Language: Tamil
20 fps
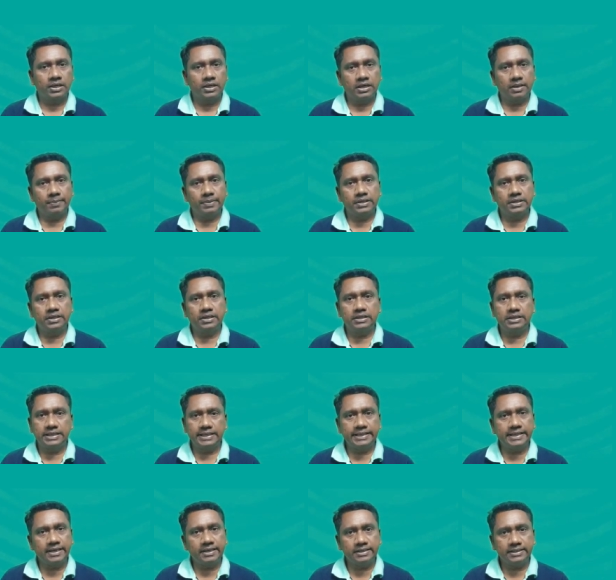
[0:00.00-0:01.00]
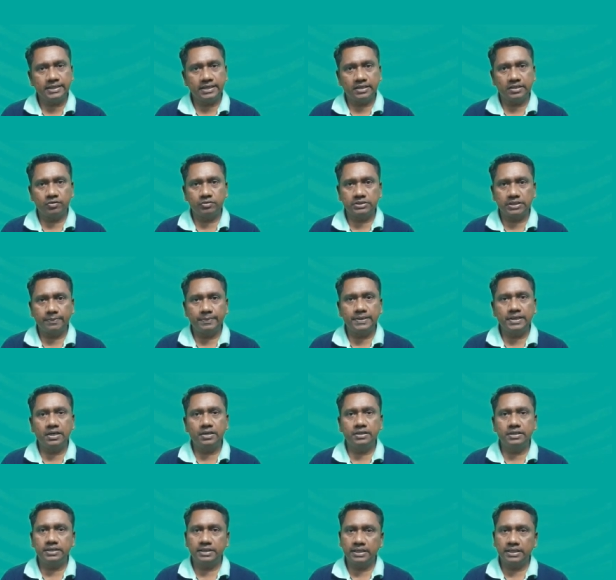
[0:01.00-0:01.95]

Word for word: நமக்கு டிஎன்இ அதாவது தமிழ்நாடு